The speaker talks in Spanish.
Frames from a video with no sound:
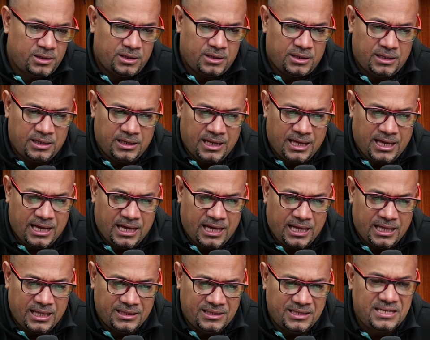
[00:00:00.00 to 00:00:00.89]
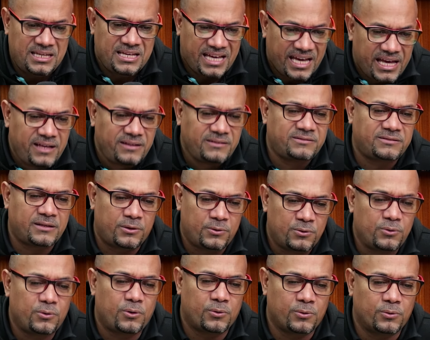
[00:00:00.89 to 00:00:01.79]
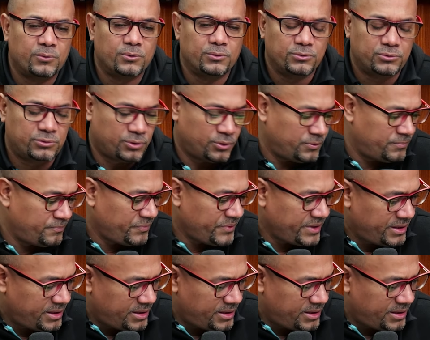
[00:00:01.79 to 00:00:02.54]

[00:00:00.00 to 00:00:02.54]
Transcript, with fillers: la dirigencia de un conjunto